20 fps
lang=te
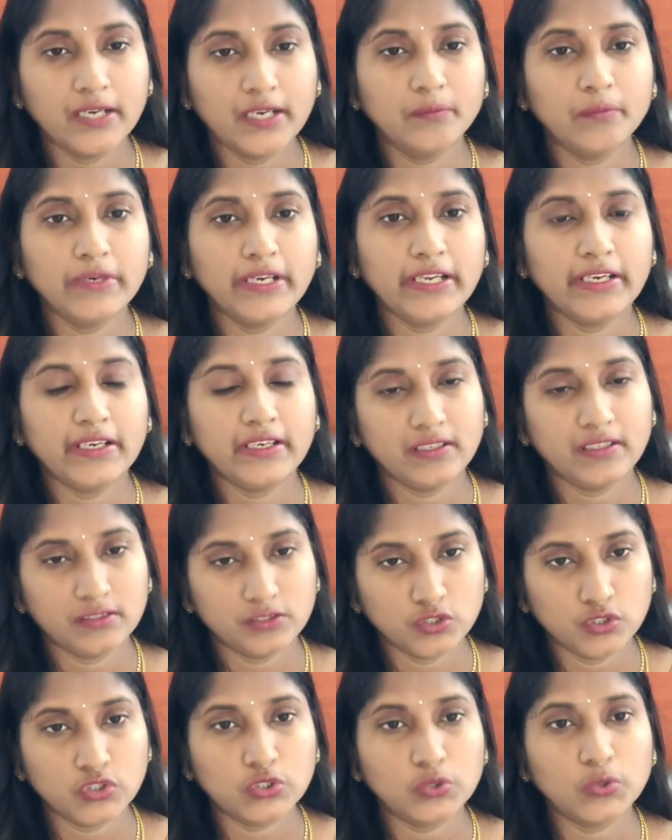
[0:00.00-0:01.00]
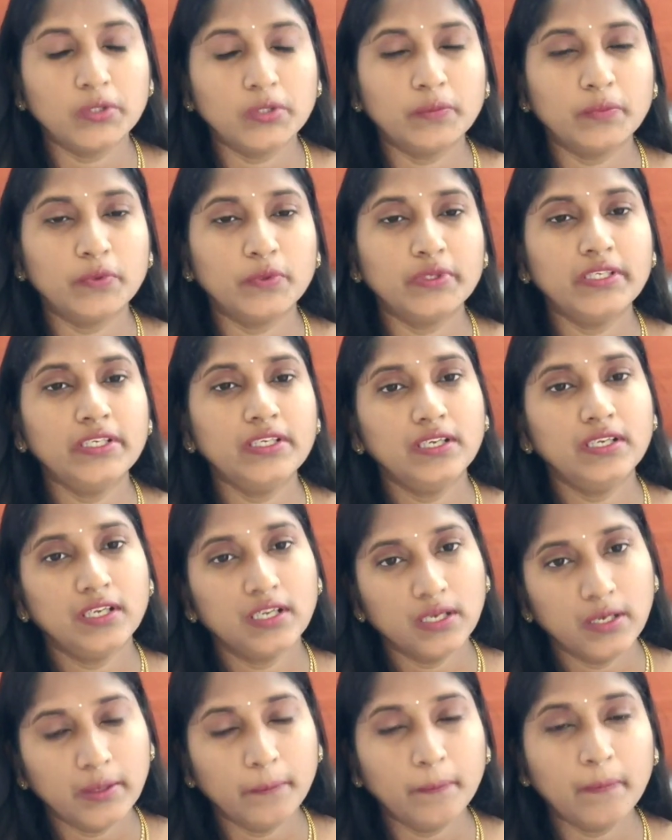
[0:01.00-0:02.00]
అండంని చొచ్చుకొని పోయి
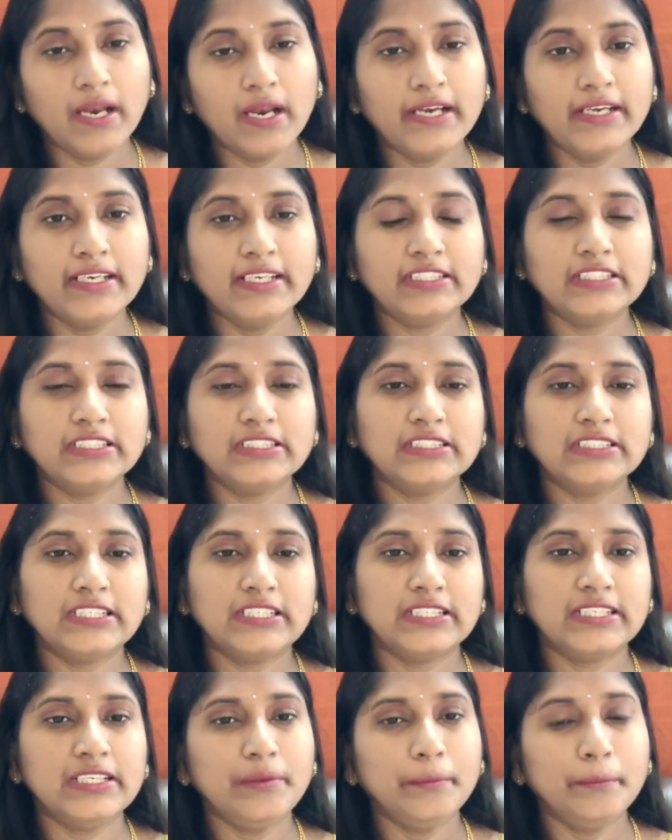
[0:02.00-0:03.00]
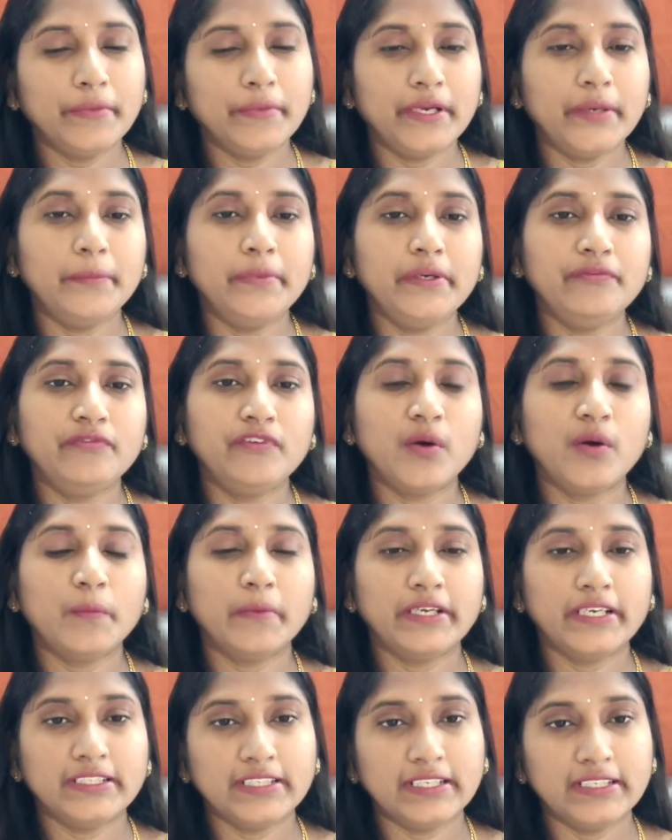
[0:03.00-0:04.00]
ఇంప్లాంటేషన్ జరిగి బేబీ ఫామ్
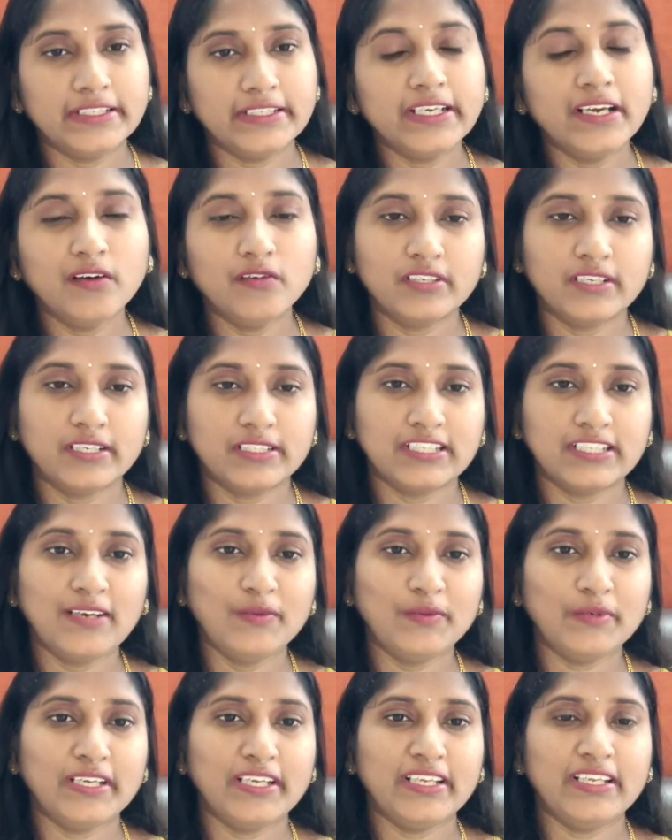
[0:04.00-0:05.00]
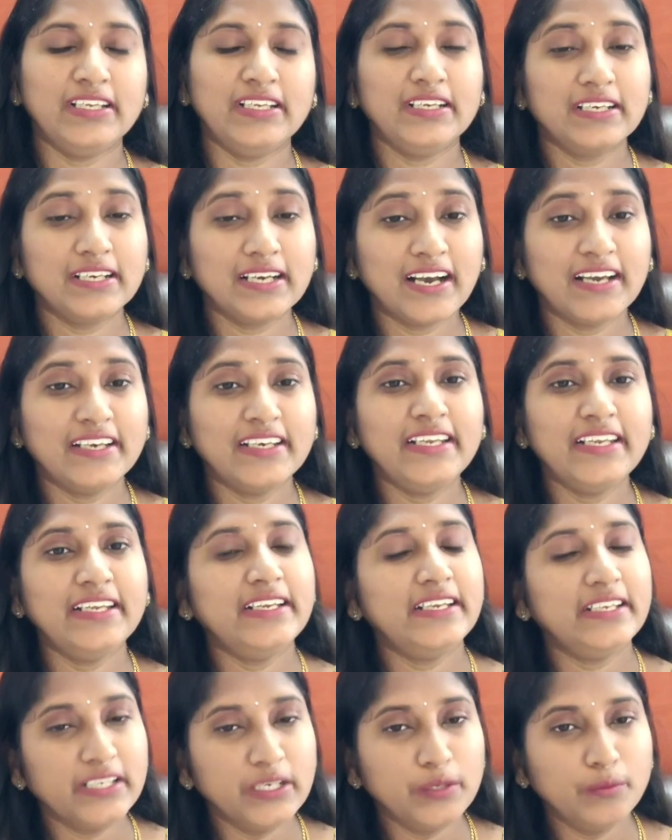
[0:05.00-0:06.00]
అయ్యేదానికి అవకాశాలు ఉన్నాయి కానీ
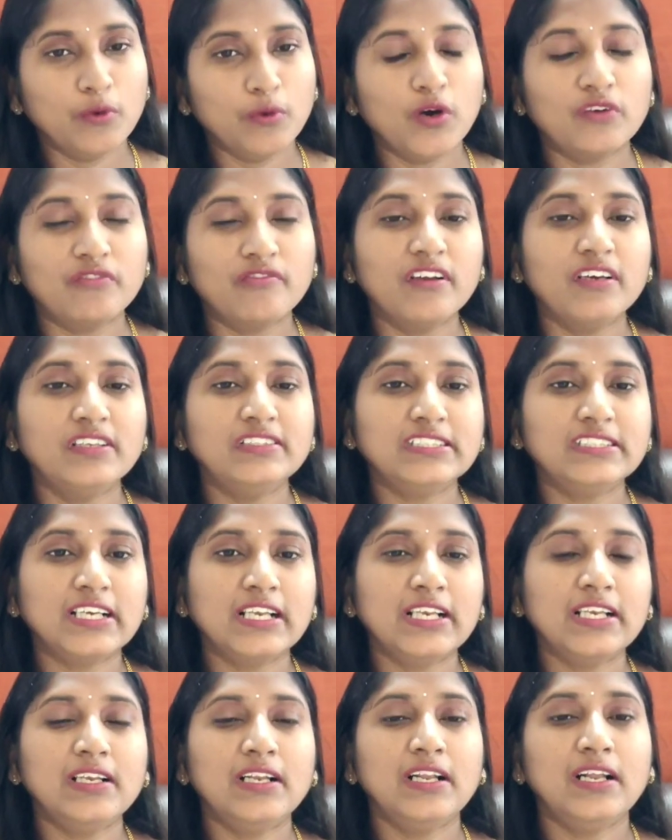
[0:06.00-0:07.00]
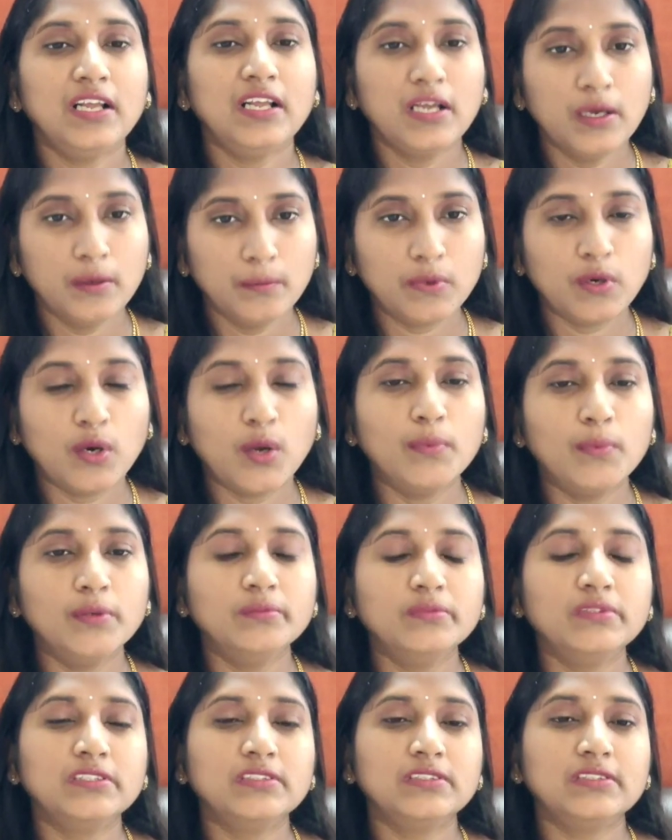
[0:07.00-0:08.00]
ఈ మార్ఫలాజికల్
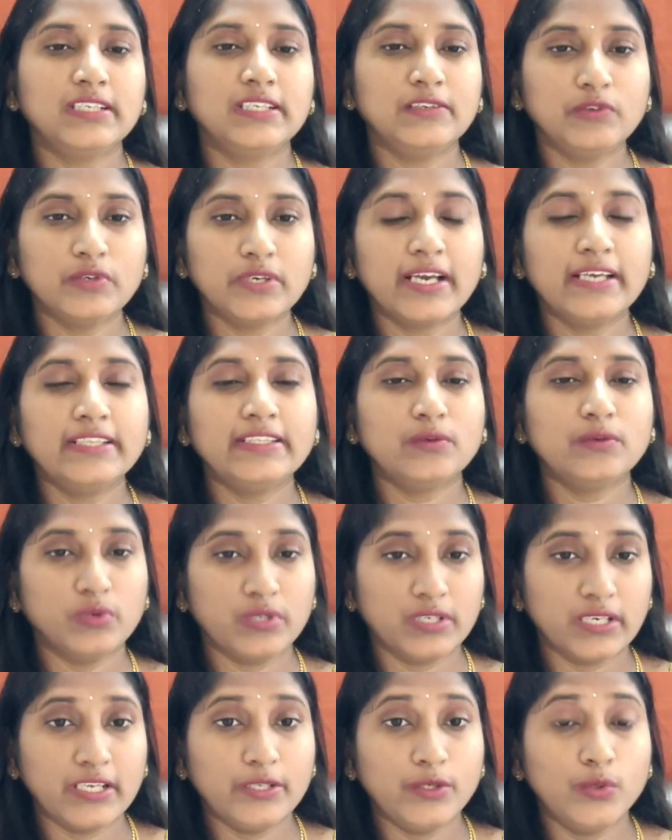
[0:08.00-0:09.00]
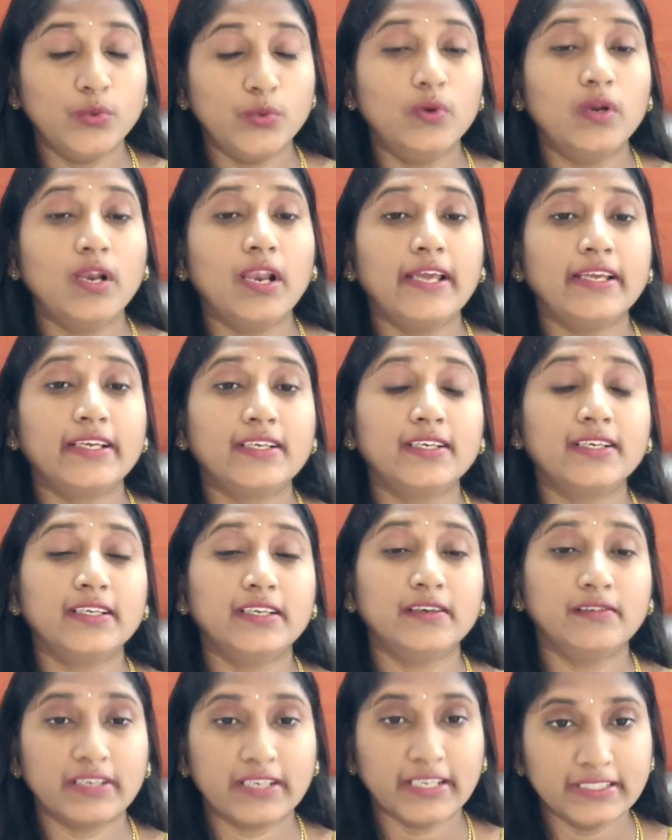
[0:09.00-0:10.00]
ప్రాబ్లమ్స్ ఎవరికైతే ఉన్నాయో లైక్
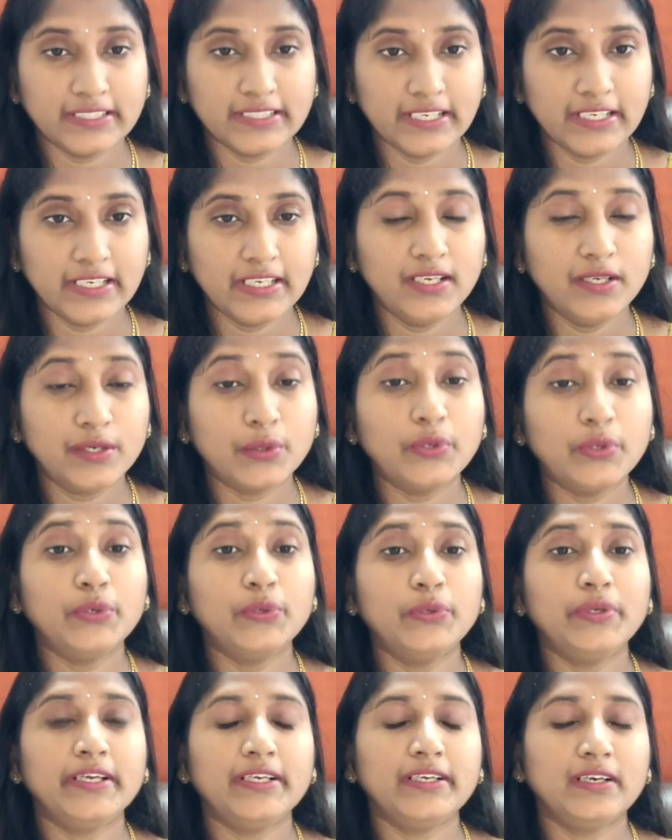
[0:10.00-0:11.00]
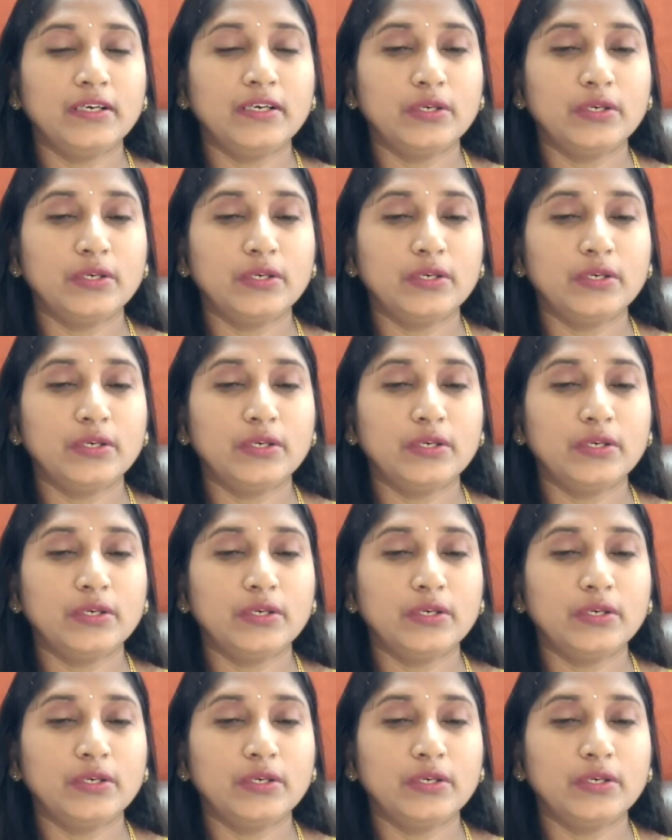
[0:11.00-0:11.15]
ఎవరికైతే రెండు